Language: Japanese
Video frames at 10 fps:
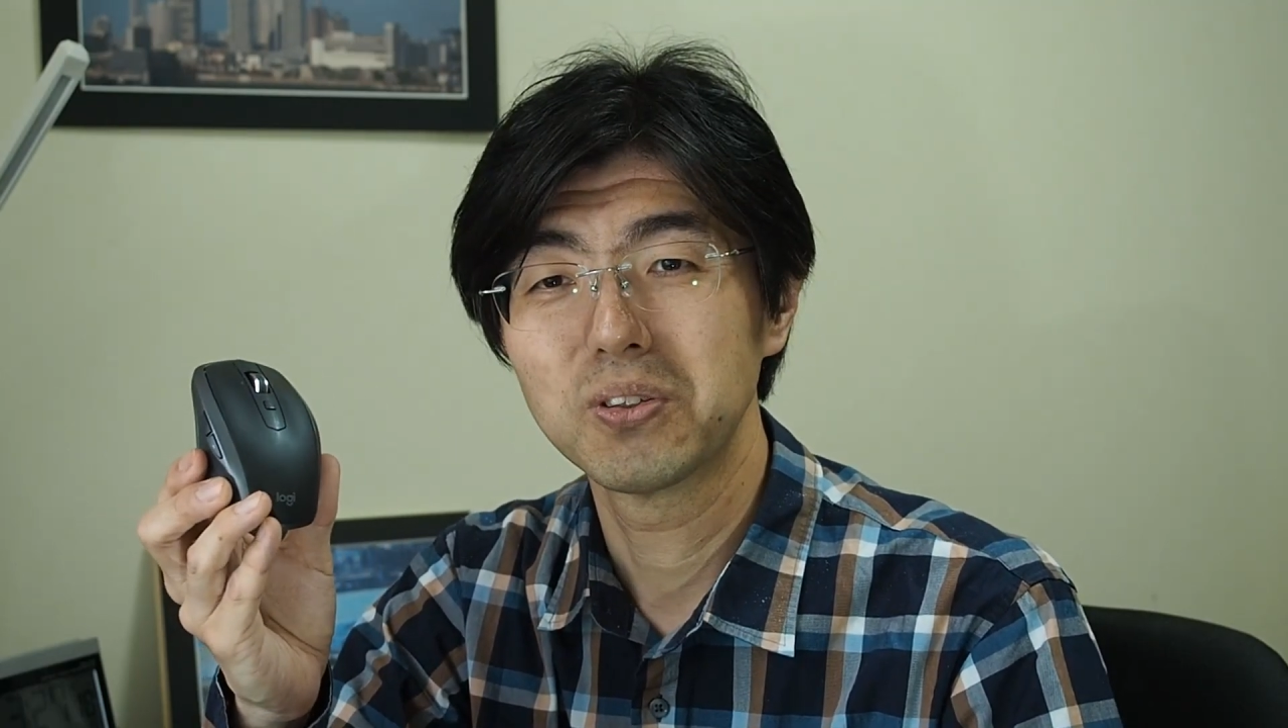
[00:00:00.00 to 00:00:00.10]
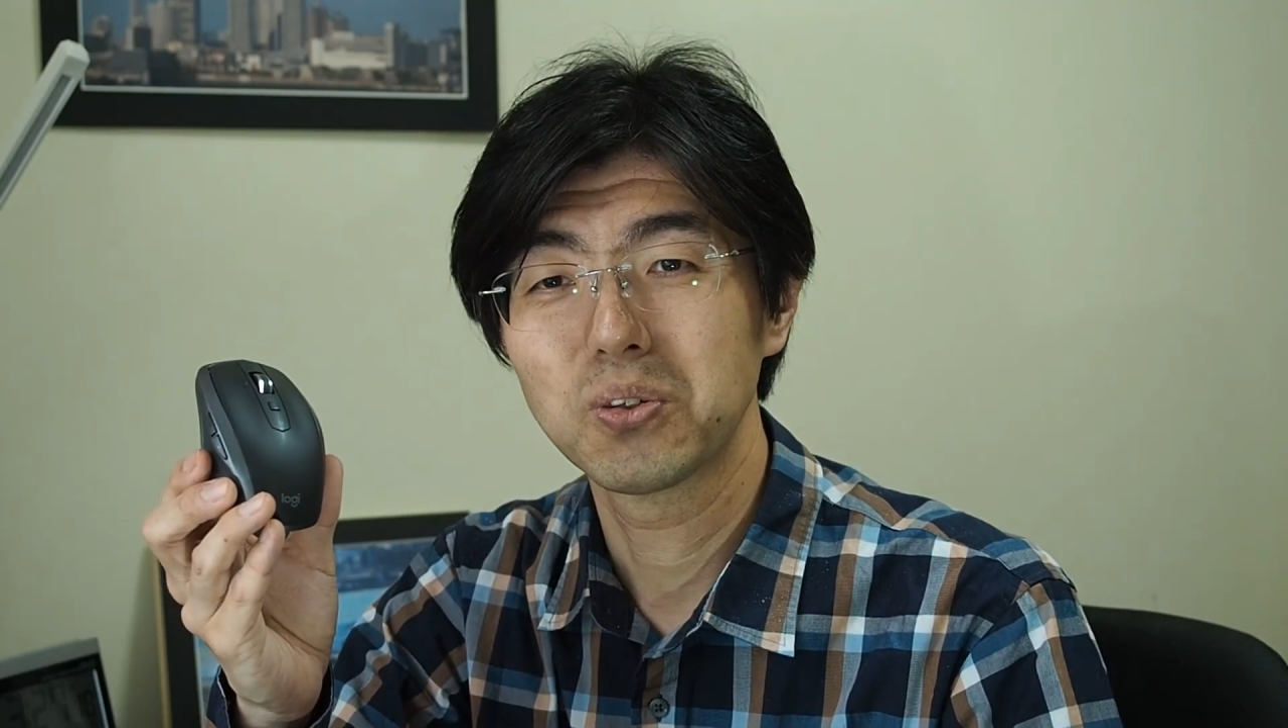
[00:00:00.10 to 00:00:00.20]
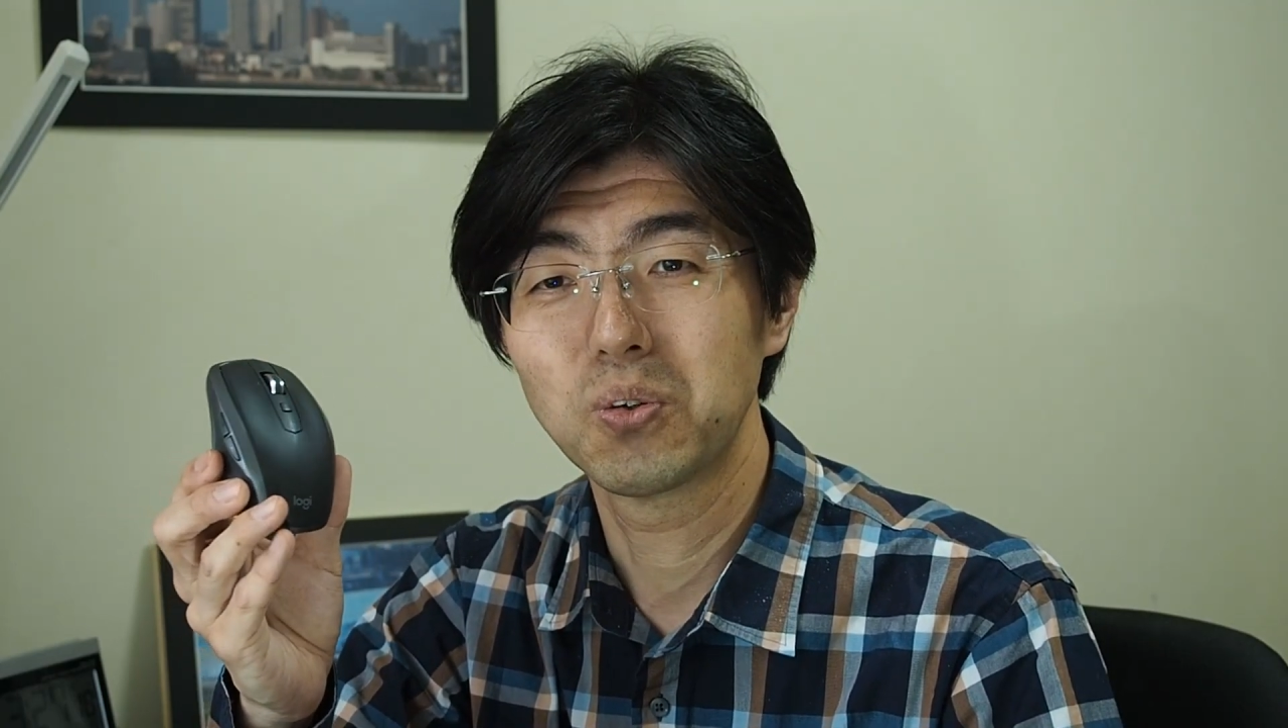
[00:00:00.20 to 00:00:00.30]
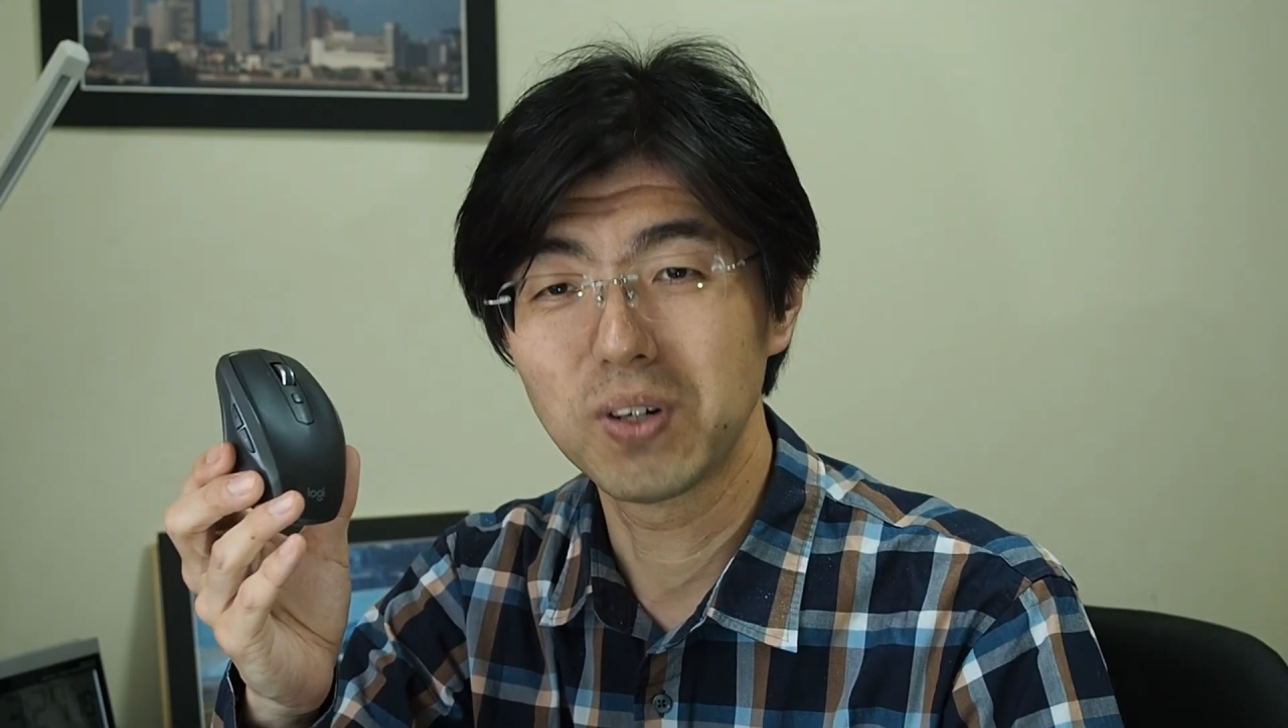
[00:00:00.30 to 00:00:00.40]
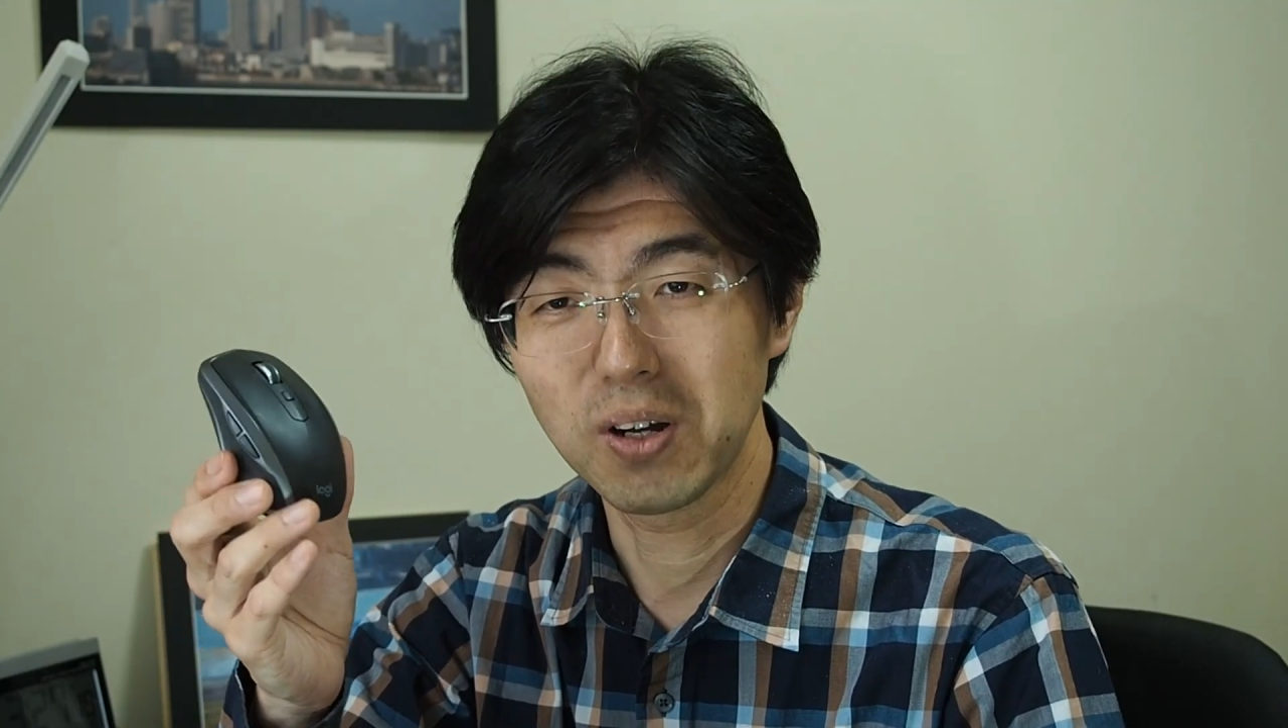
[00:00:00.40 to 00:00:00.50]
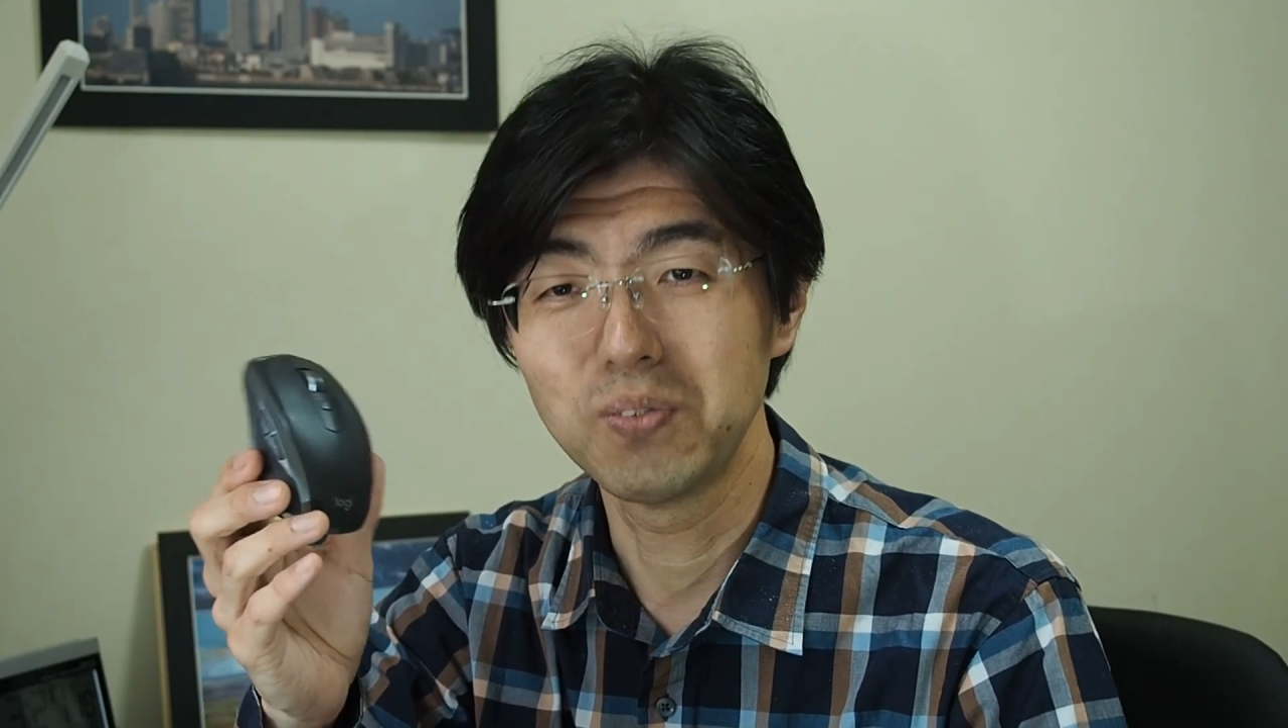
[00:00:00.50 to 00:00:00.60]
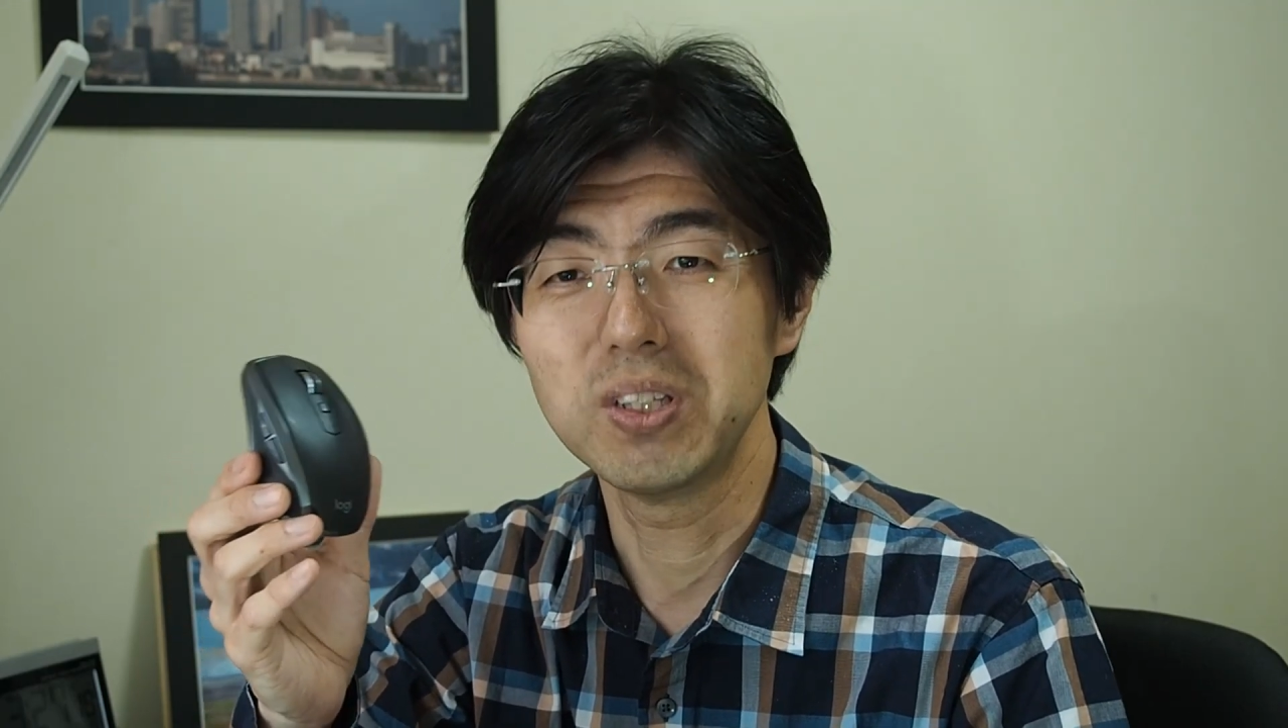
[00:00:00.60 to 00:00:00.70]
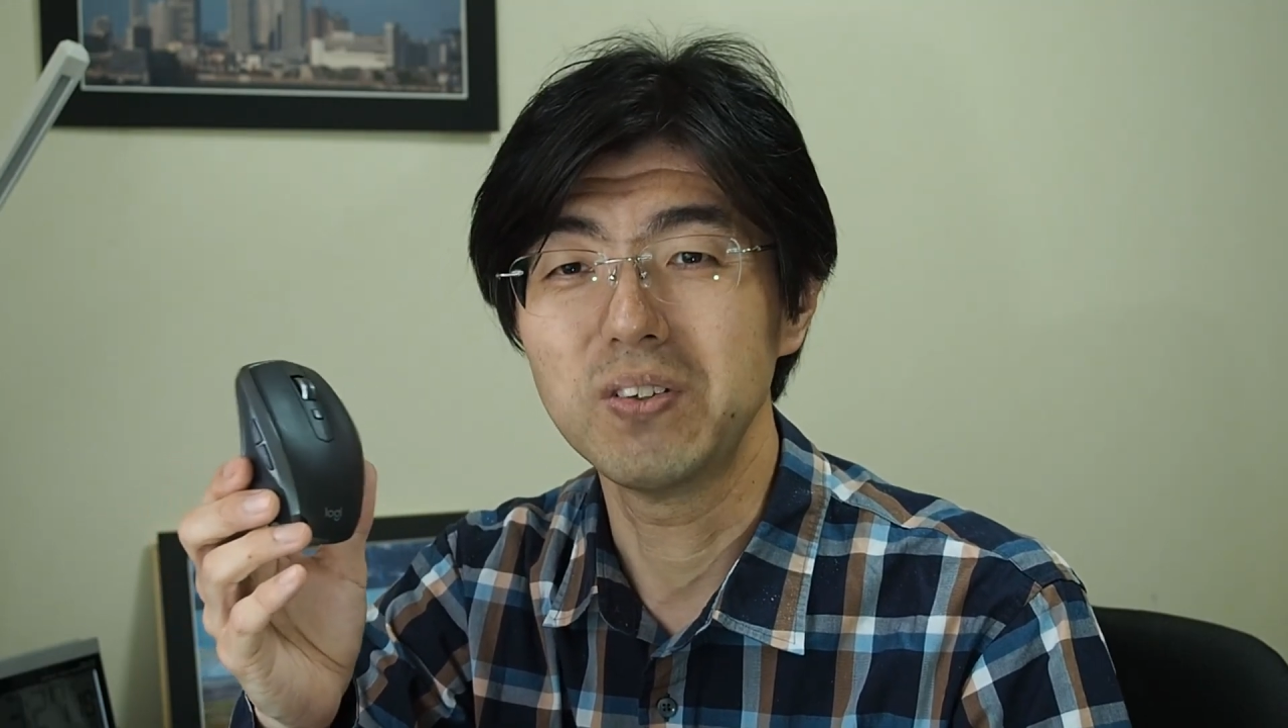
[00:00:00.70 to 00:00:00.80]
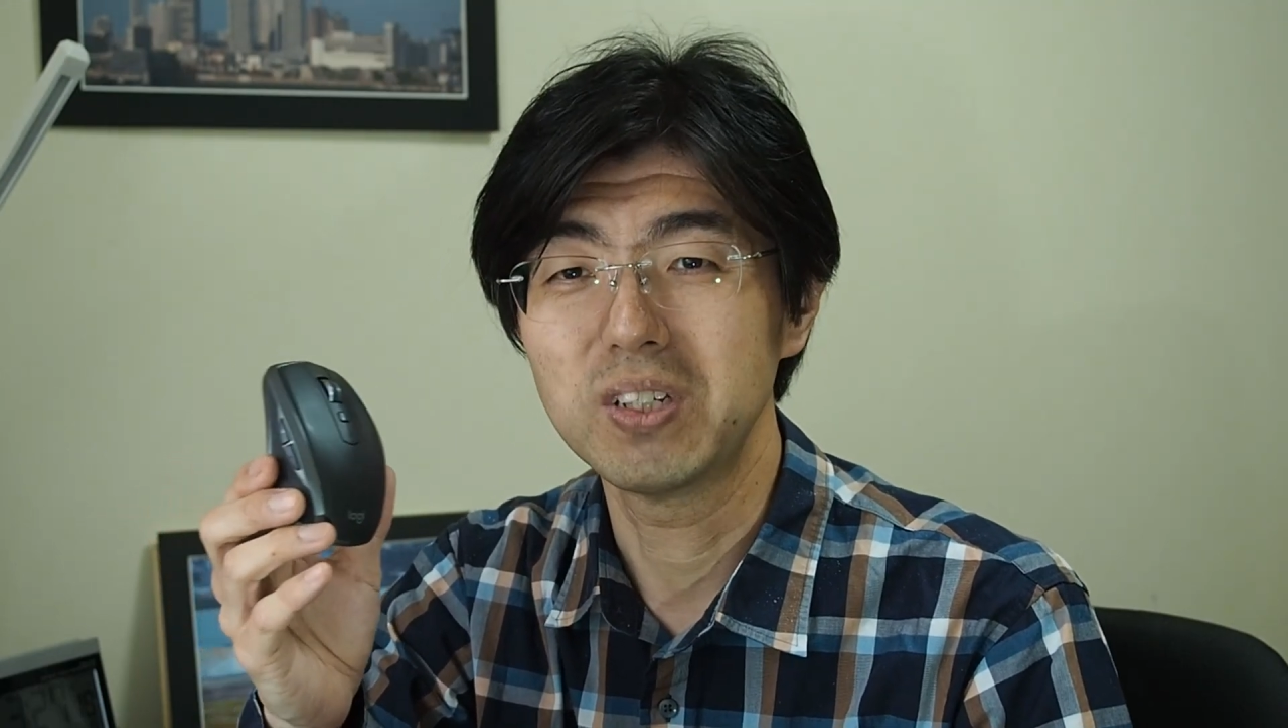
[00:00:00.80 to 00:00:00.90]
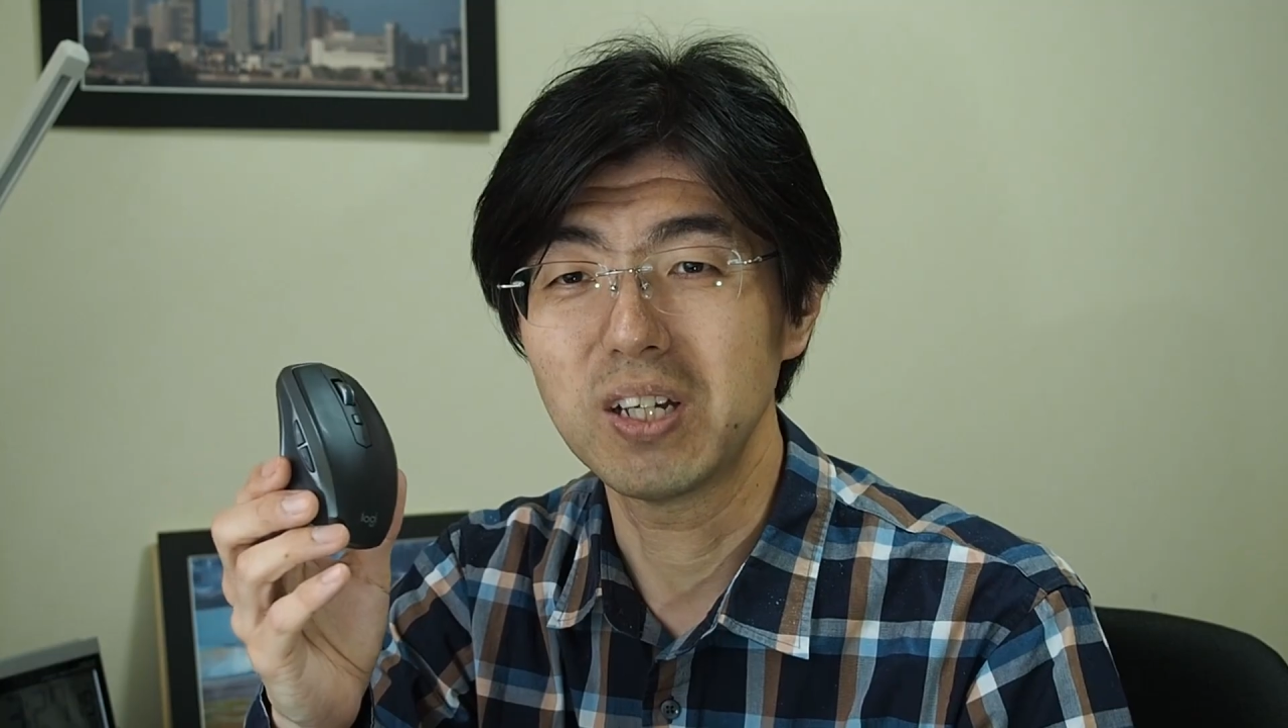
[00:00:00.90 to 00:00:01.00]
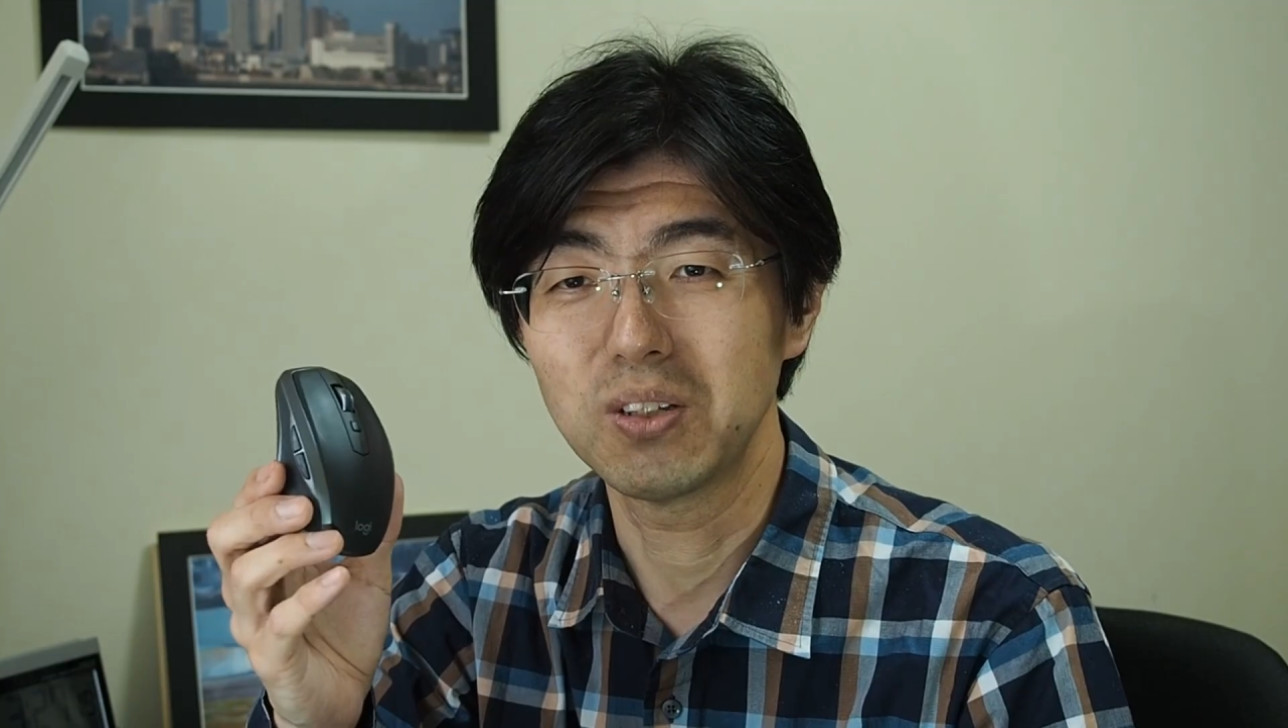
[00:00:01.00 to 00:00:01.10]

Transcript: 細かく見ていきたい